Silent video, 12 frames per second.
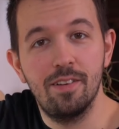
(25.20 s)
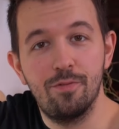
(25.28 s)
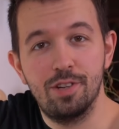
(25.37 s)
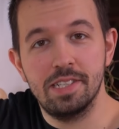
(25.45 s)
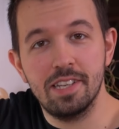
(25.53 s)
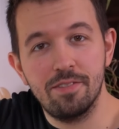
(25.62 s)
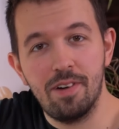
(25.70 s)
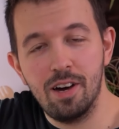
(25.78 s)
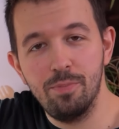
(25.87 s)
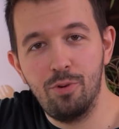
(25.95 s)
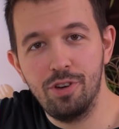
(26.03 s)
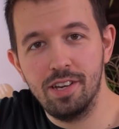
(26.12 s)
Für das
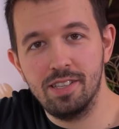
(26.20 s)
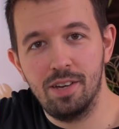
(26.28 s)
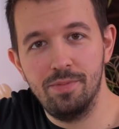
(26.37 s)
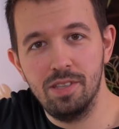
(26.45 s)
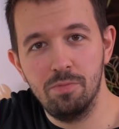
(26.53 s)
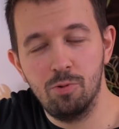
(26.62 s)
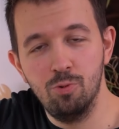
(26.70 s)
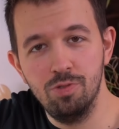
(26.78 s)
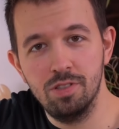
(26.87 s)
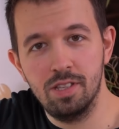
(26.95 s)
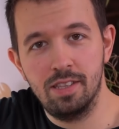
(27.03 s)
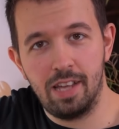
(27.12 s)
Aquariumprojekt haben wir dem
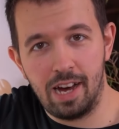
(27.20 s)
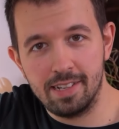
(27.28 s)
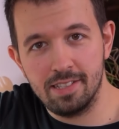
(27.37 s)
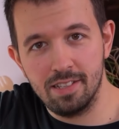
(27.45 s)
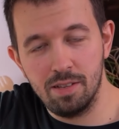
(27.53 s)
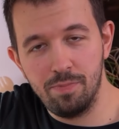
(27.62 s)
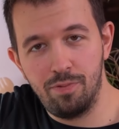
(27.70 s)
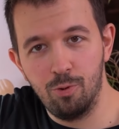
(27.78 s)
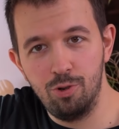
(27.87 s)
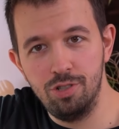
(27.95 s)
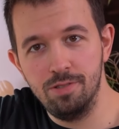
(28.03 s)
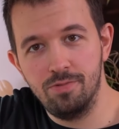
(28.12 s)
Kunden den Darkstart
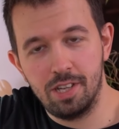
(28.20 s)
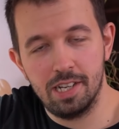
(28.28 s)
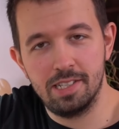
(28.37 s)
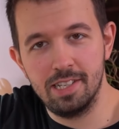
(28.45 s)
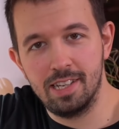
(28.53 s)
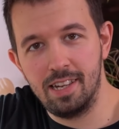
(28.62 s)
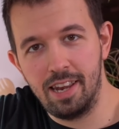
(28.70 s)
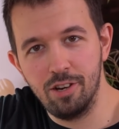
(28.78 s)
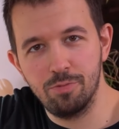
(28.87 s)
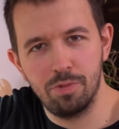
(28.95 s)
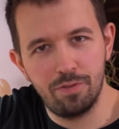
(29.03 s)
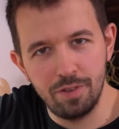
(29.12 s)
empfohlen, da er sich ein
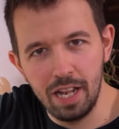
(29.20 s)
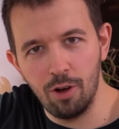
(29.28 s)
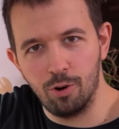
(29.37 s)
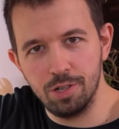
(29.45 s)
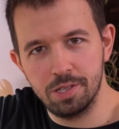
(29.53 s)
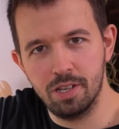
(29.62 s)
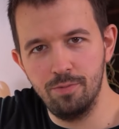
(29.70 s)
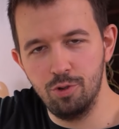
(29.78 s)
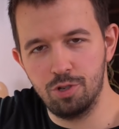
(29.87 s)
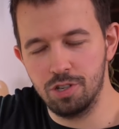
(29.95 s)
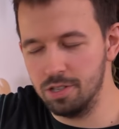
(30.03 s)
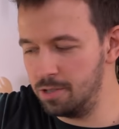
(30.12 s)
Layout mit viel Holz
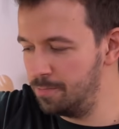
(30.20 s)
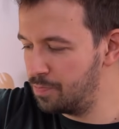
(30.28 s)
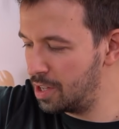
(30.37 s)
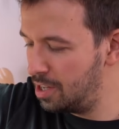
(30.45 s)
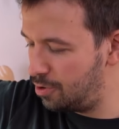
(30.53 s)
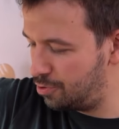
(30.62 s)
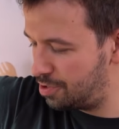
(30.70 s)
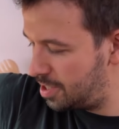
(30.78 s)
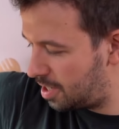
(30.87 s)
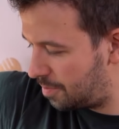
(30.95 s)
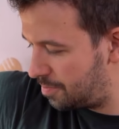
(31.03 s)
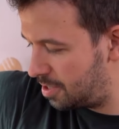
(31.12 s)
gewünscht hat. Und
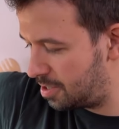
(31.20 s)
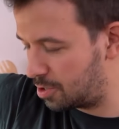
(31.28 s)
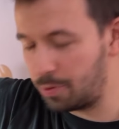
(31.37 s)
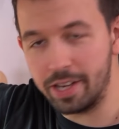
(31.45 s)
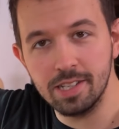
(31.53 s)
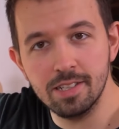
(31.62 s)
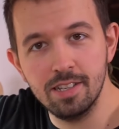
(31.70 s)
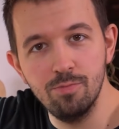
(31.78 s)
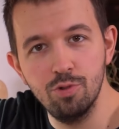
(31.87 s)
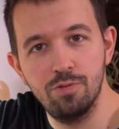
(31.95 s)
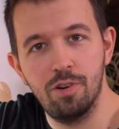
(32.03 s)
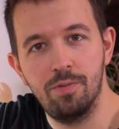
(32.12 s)
hier haben wir Dragon Skin
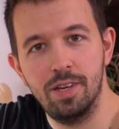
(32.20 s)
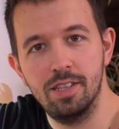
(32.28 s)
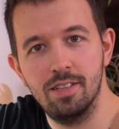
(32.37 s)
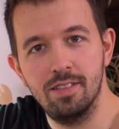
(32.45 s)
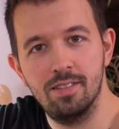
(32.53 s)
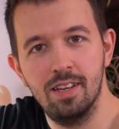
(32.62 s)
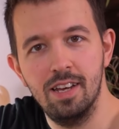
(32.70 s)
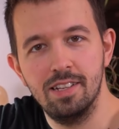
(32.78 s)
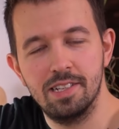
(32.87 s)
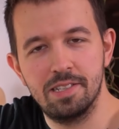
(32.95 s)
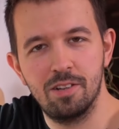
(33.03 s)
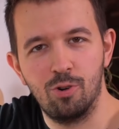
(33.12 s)
Wood verwendet.
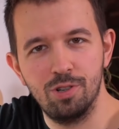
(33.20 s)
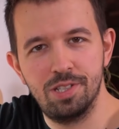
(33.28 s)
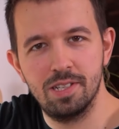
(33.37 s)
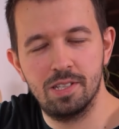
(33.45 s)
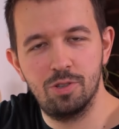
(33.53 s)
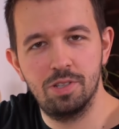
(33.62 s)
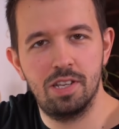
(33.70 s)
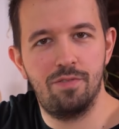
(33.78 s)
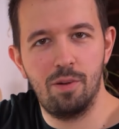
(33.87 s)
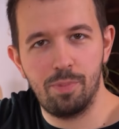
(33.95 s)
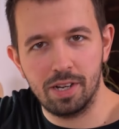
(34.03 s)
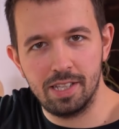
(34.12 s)
Das ist ein Holz, das zu sehr
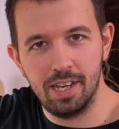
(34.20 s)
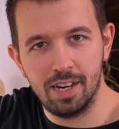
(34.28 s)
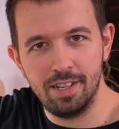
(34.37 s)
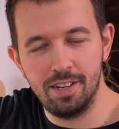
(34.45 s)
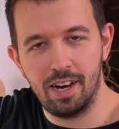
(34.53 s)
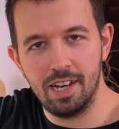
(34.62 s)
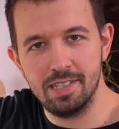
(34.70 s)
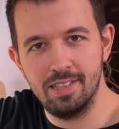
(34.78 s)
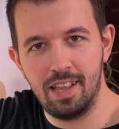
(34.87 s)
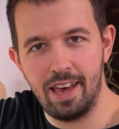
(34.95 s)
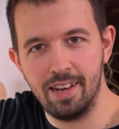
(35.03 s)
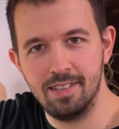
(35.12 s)
viel Bakterienrasen
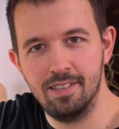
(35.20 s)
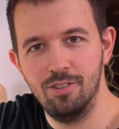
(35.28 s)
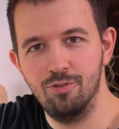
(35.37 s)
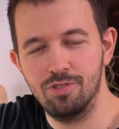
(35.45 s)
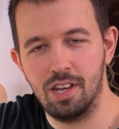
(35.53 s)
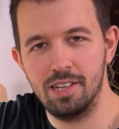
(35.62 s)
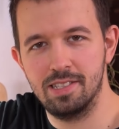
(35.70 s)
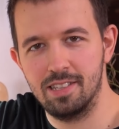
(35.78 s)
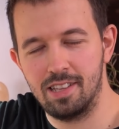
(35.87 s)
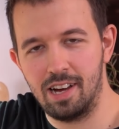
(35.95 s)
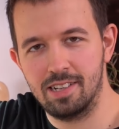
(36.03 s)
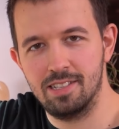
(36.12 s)
neigt. Und da ist der
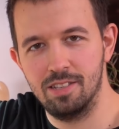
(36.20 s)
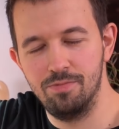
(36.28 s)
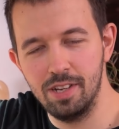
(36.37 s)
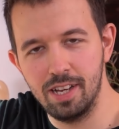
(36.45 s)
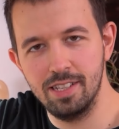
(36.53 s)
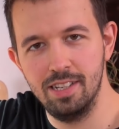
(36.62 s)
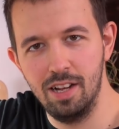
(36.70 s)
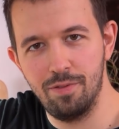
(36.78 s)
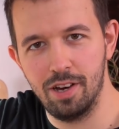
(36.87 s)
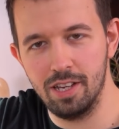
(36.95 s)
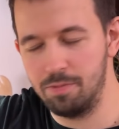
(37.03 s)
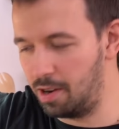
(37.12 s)
Darkstart wirklich
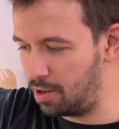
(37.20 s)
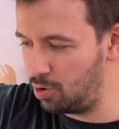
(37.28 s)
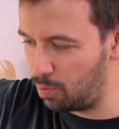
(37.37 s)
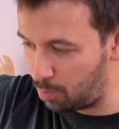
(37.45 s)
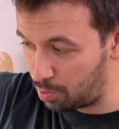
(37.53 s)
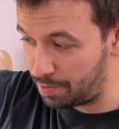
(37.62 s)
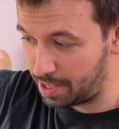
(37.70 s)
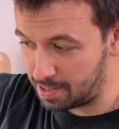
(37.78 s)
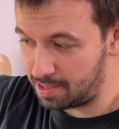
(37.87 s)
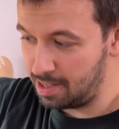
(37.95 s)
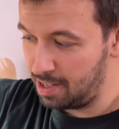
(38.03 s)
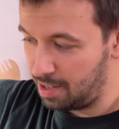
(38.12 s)
hilfreich, weil obwohl wir
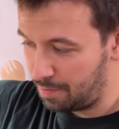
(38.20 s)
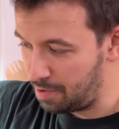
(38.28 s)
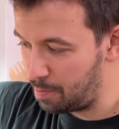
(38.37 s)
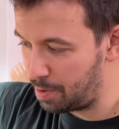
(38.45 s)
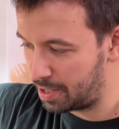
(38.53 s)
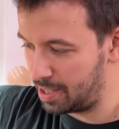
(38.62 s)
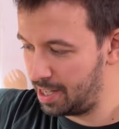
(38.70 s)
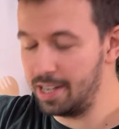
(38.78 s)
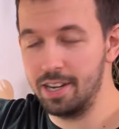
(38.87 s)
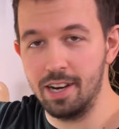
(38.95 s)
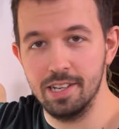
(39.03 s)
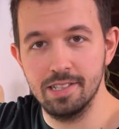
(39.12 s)
jetzt viel
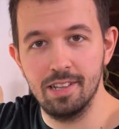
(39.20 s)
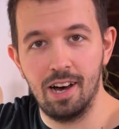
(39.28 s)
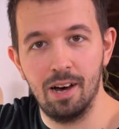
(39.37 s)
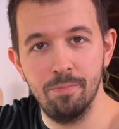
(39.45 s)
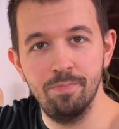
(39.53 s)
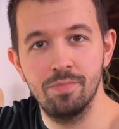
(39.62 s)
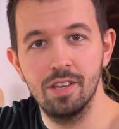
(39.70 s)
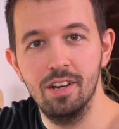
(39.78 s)
Bakterienrasen haben,